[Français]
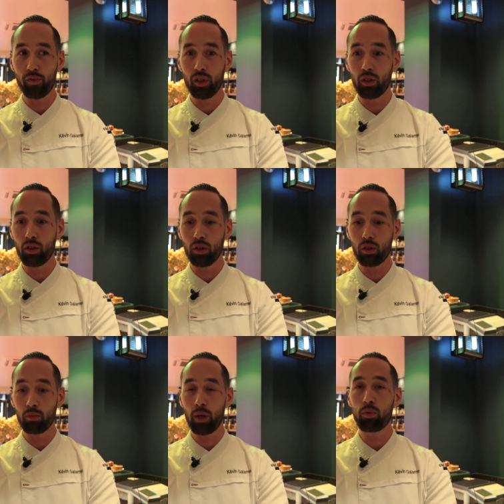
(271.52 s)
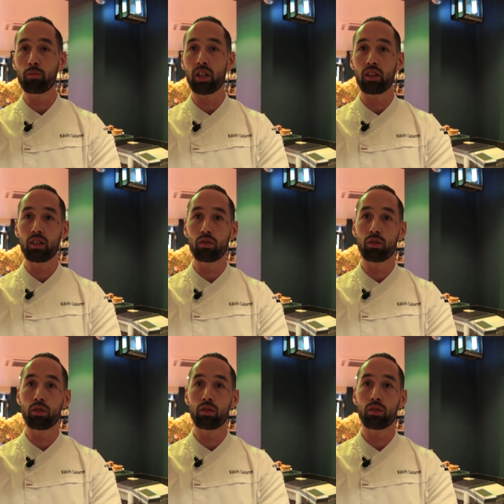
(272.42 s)
fait ma première année
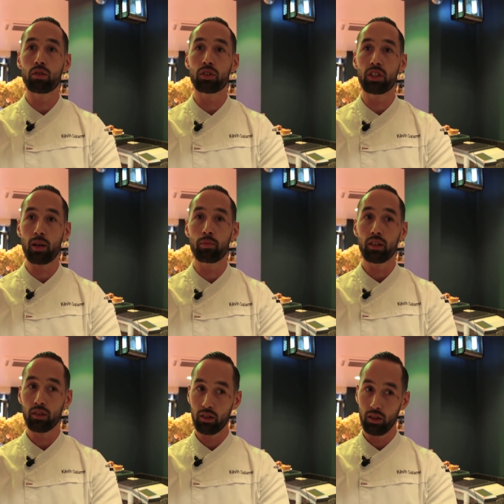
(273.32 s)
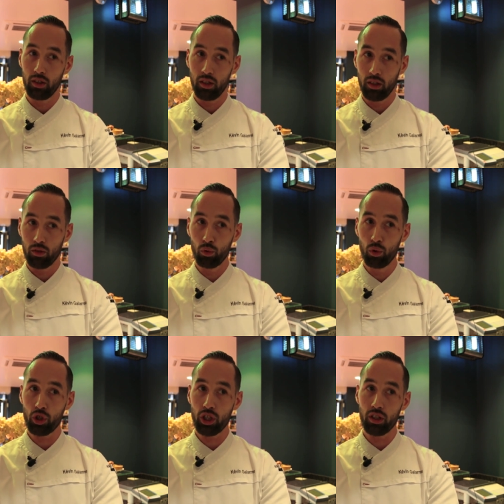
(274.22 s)
de CAP,
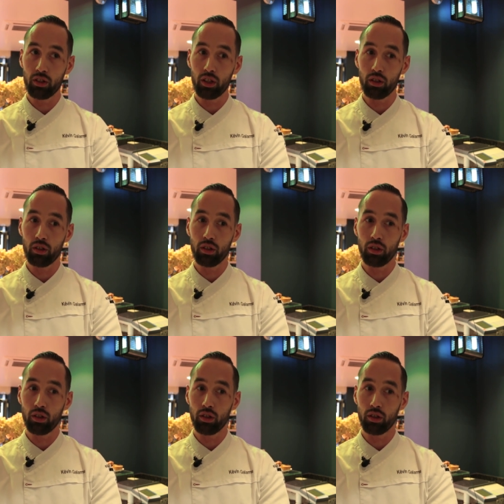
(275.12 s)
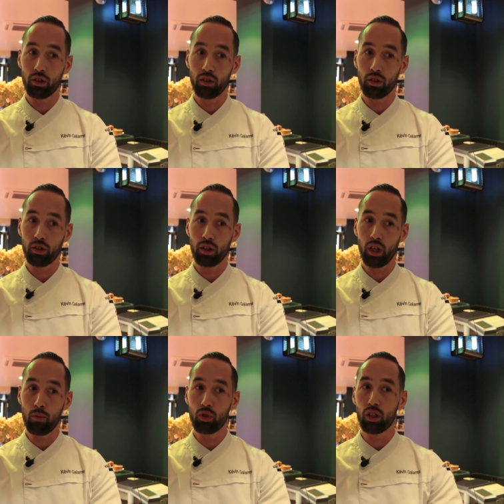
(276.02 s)
où j'ai été euh,
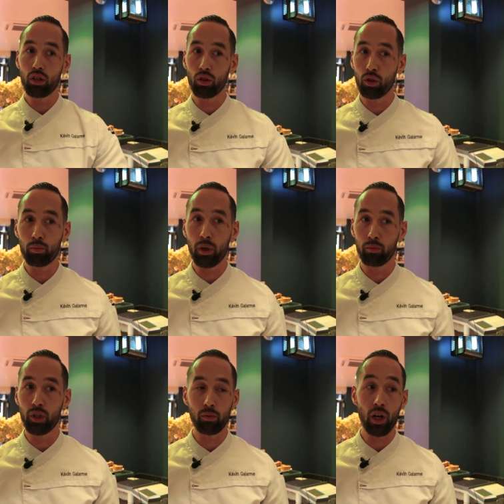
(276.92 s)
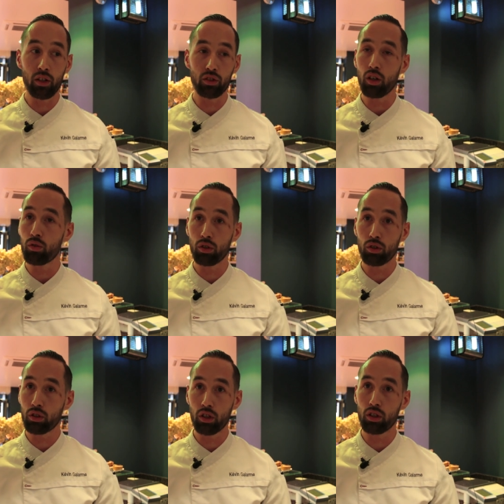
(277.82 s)
amené euh, par, hasard,
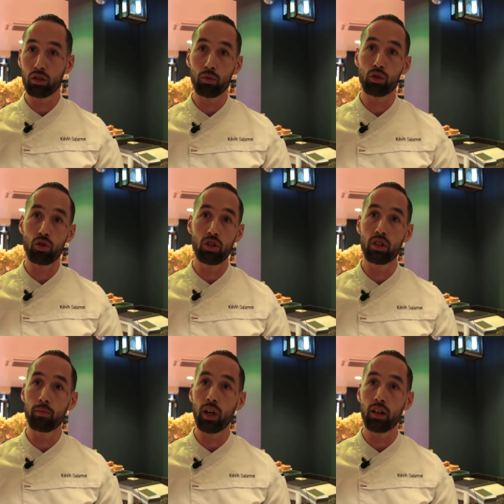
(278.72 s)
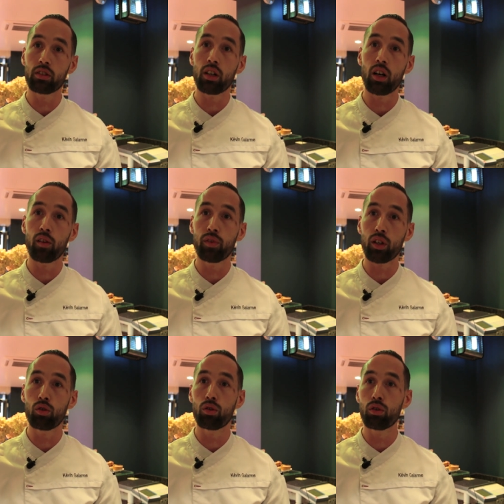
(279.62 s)
exactement ce que je disais, par hasard, à
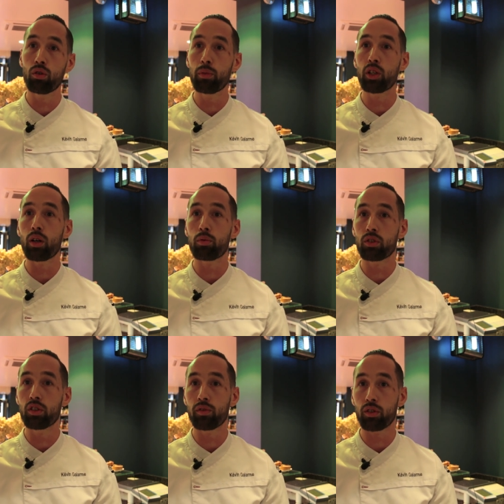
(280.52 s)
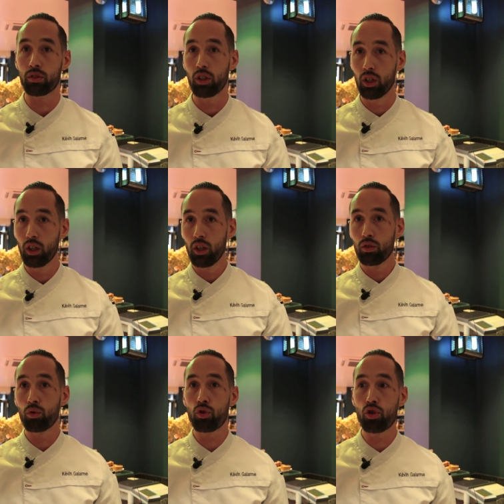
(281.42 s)
faire le meilleur apprenti de France.
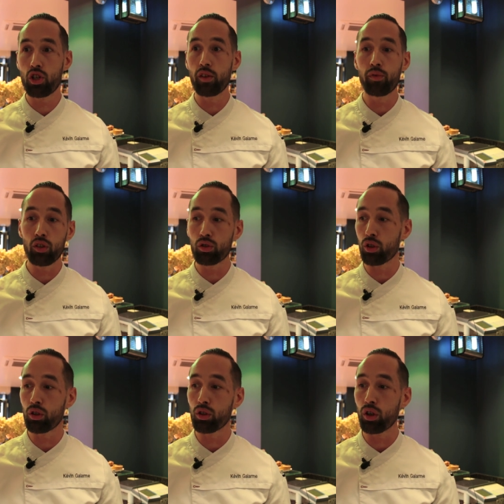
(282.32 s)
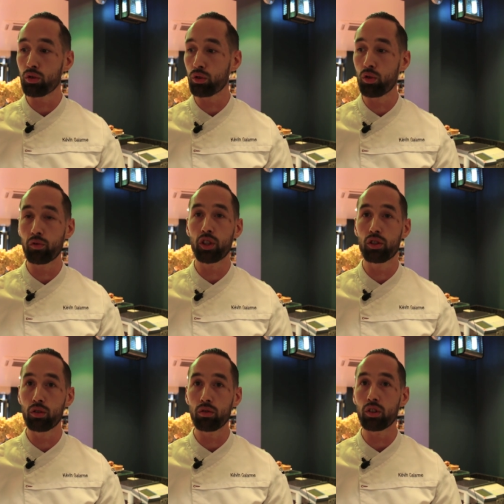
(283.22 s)
Donc je l'ai fait sans grande
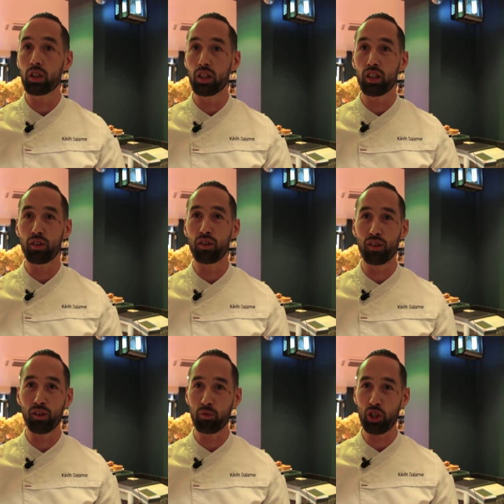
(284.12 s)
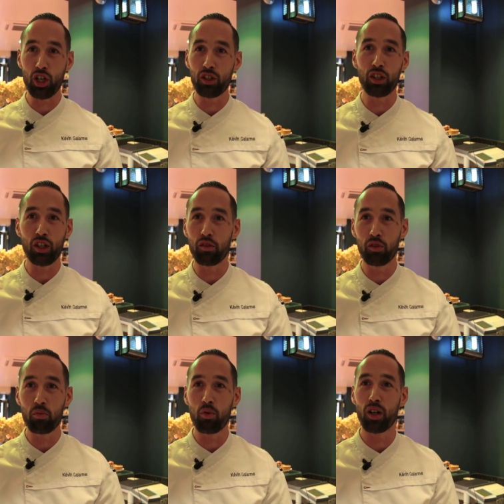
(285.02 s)
conviction et euh, bah, j'ai été
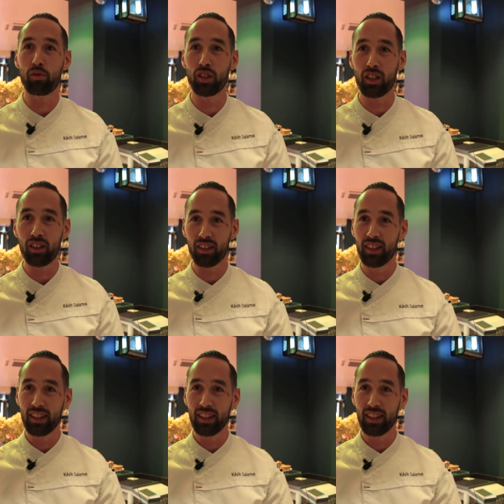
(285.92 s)
qualifié pour la finale.